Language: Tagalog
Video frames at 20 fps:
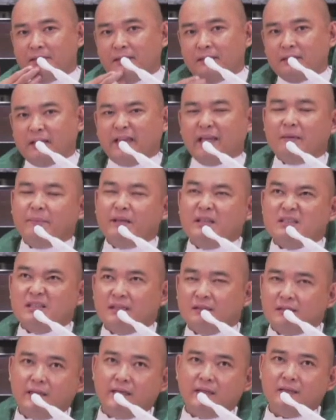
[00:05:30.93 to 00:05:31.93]
Kaya
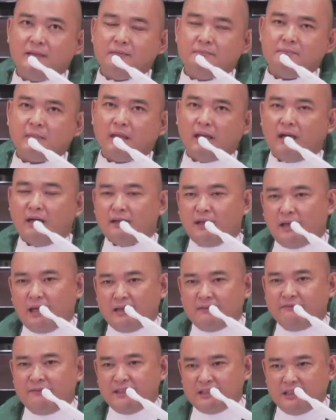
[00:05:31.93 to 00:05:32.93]
minsan din, ang
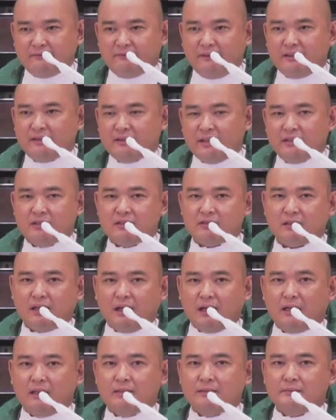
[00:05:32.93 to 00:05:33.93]
disadvantage
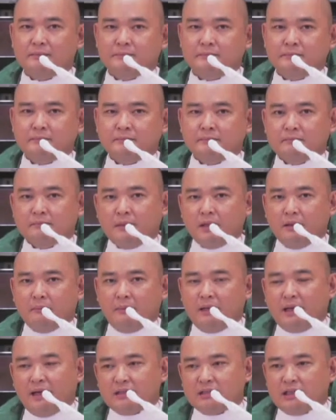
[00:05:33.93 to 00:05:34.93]
ng
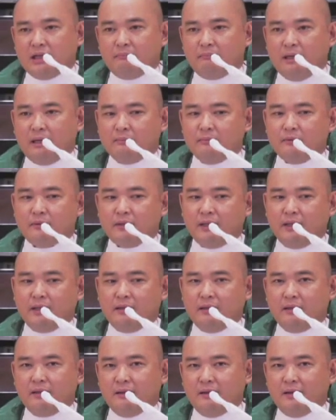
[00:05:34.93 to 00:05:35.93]
malakas ang memory,
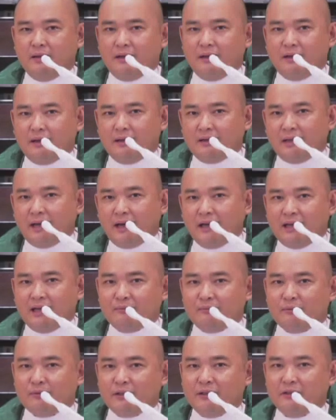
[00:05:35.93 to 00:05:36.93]

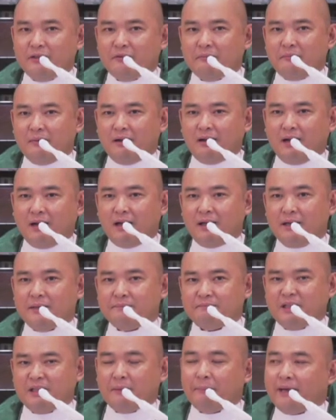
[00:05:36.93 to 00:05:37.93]
naalam mo rin yung mga
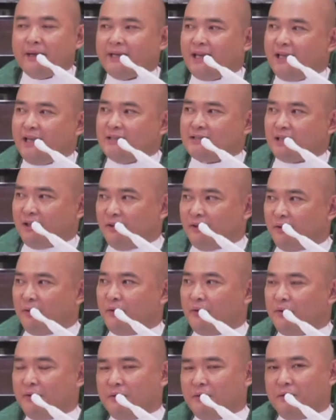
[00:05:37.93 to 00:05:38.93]
nagpakilig
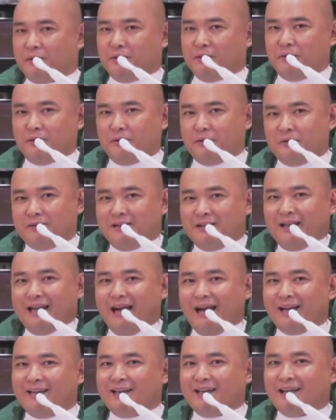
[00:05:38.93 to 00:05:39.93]
sa'yo. No?
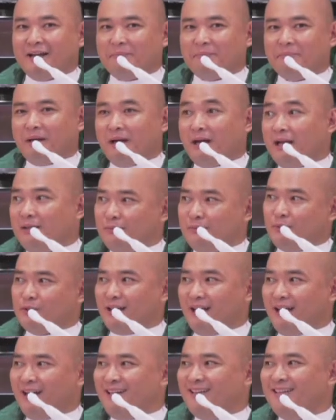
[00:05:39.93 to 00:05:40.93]
Ang hirap
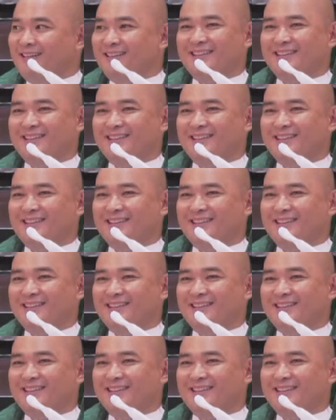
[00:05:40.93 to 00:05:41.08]
makalimutan.